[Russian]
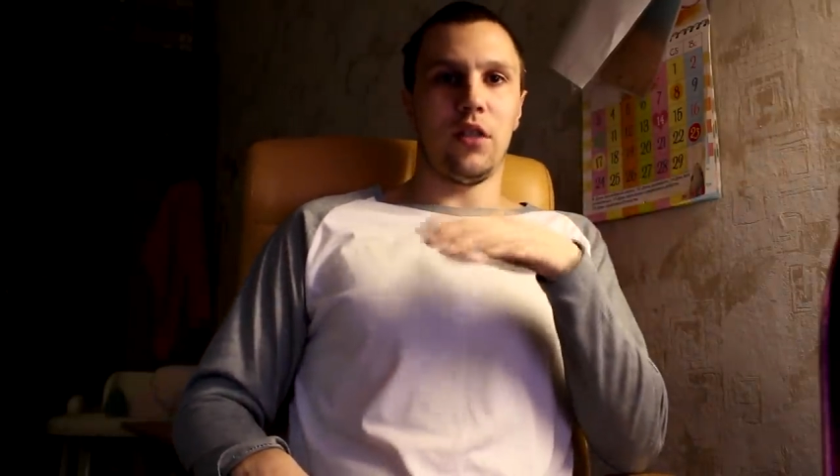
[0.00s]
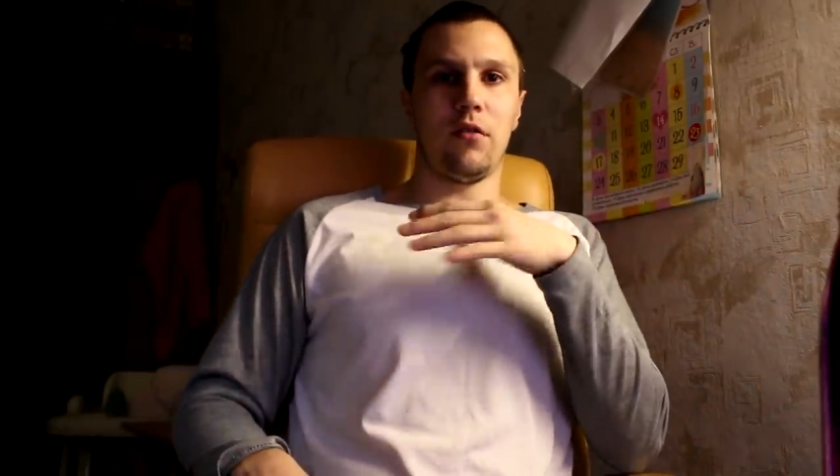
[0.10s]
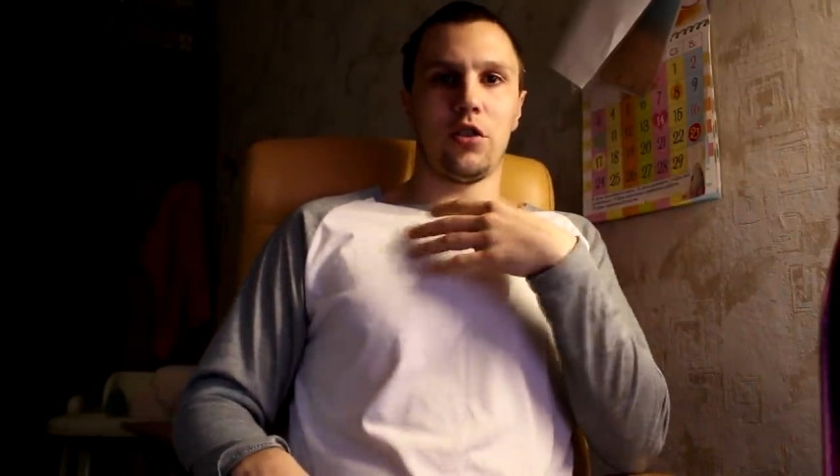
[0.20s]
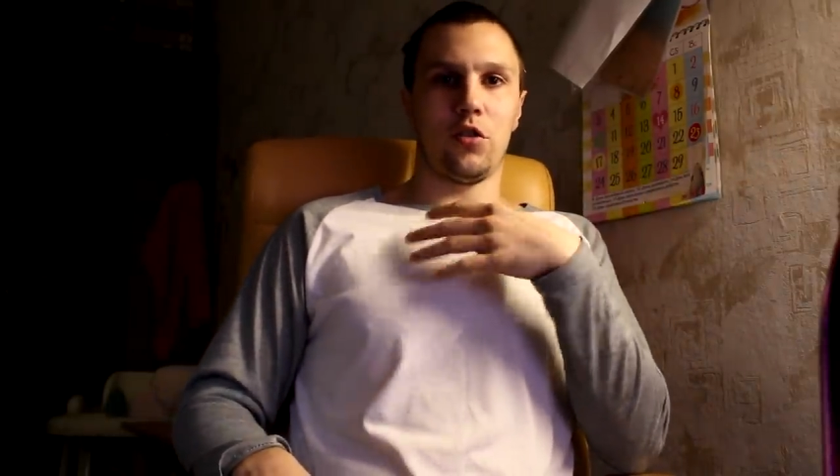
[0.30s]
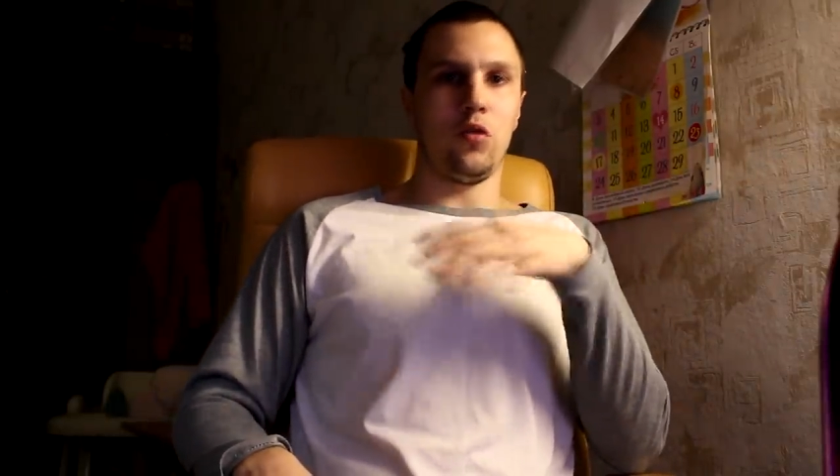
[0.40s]
для
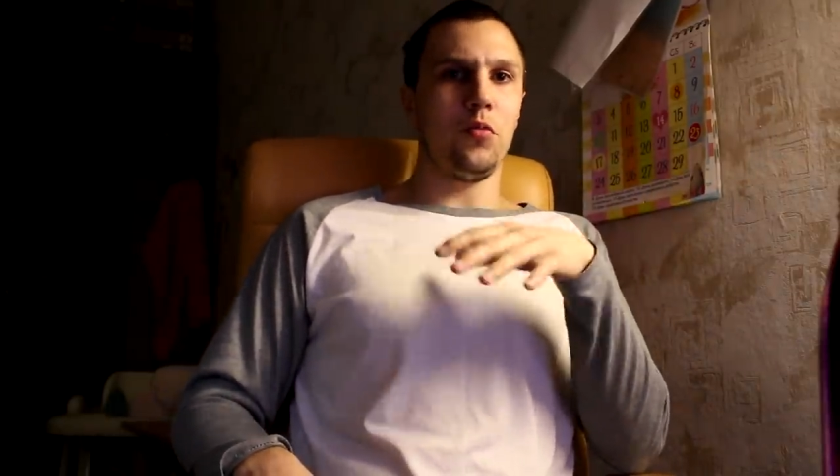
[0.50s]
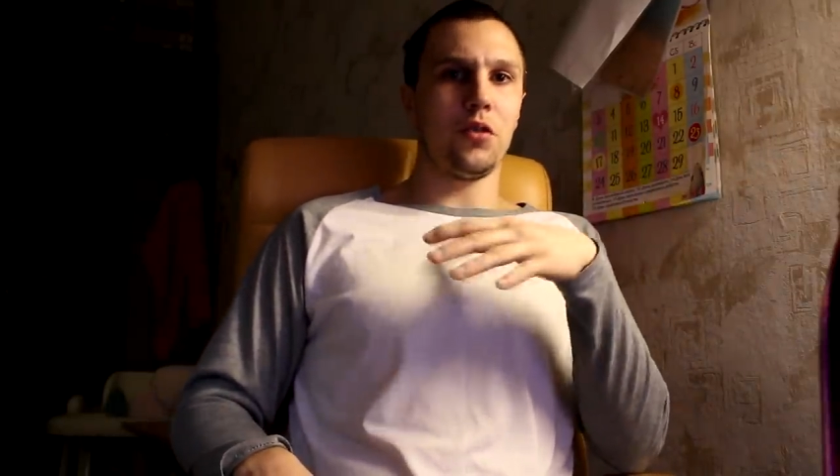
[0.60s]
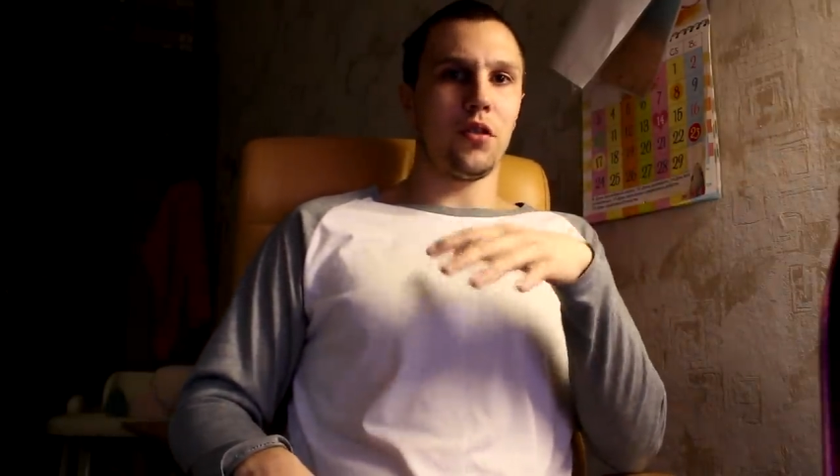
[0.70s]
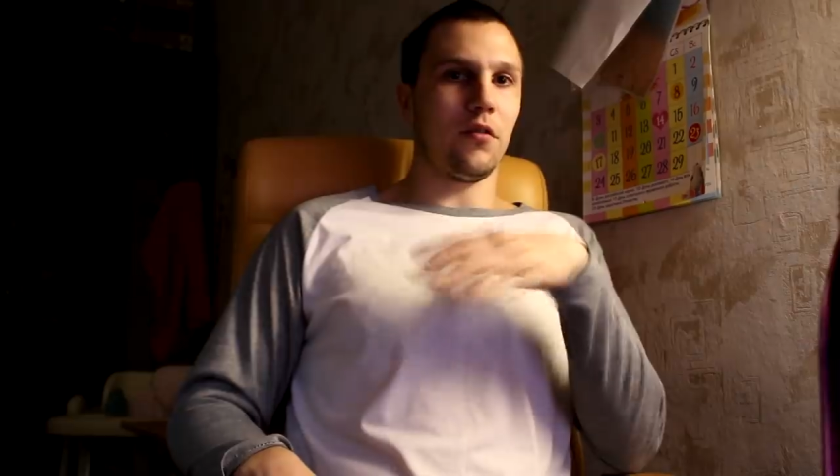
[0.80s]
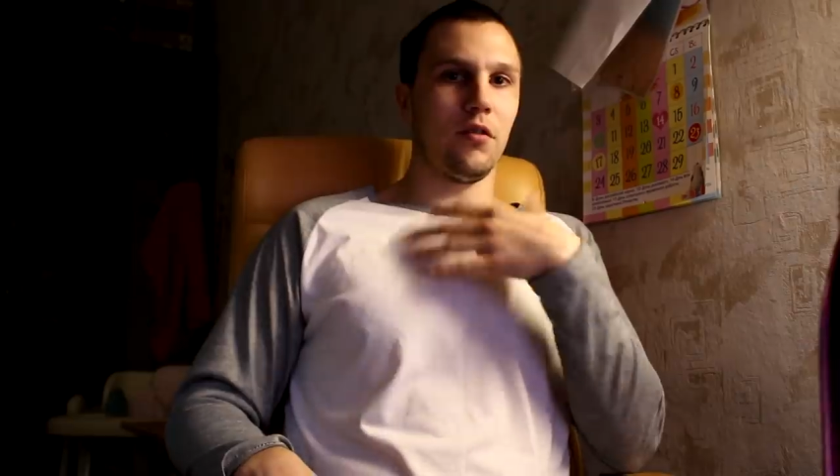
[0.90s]
ваших
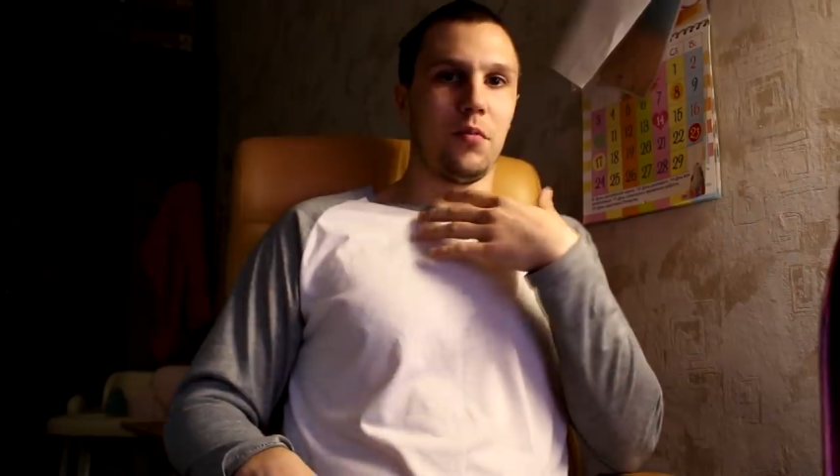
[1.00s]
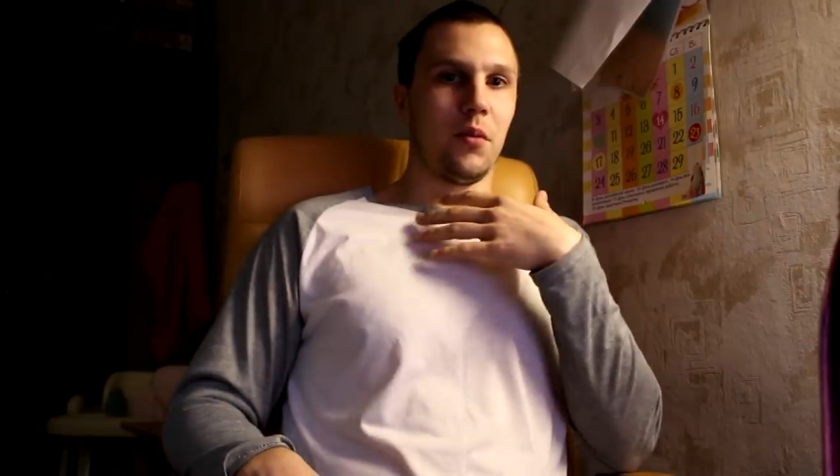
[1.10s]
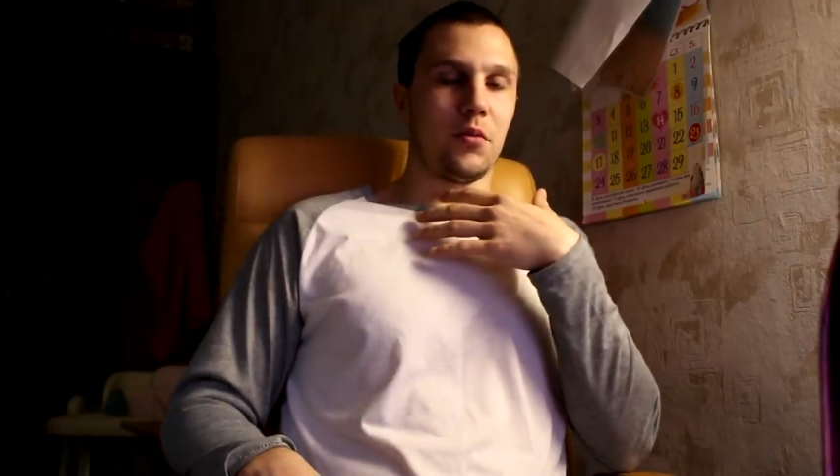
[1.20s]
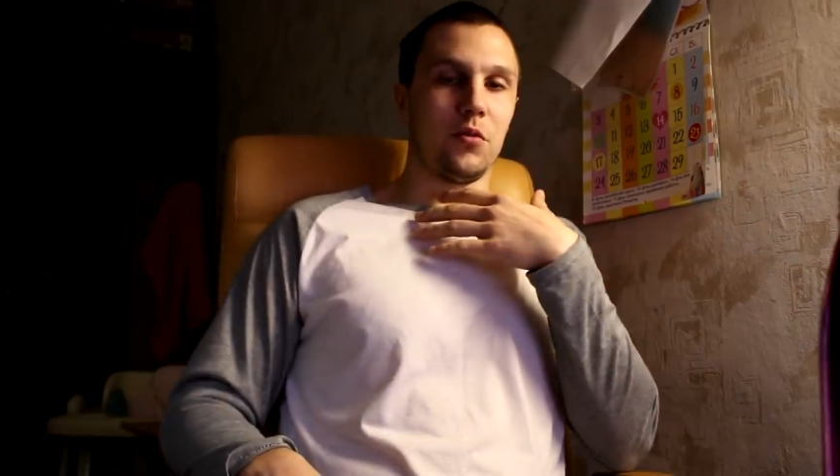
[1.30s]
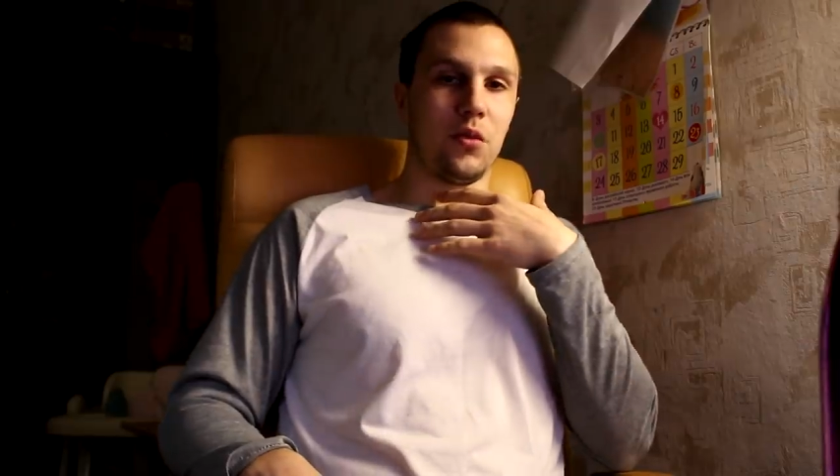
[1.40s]
умников, вы
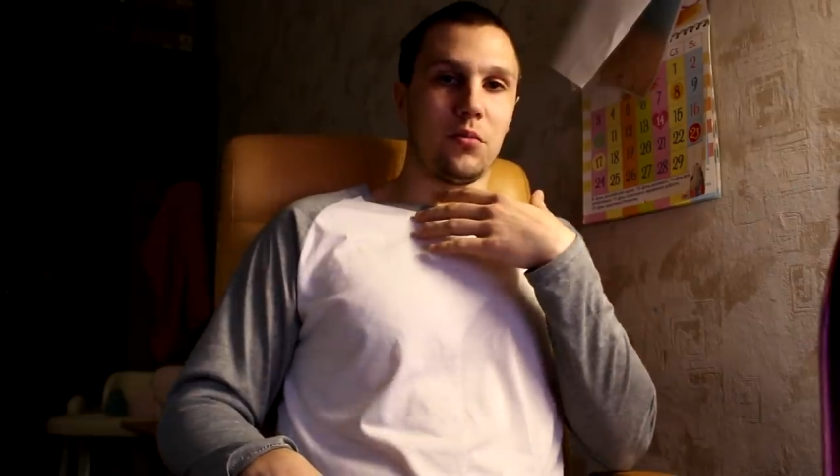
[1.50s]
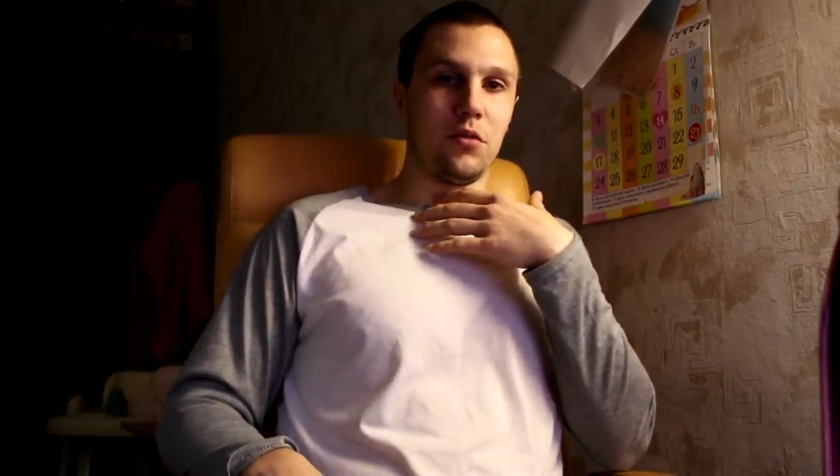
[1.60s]
прямо смотрим,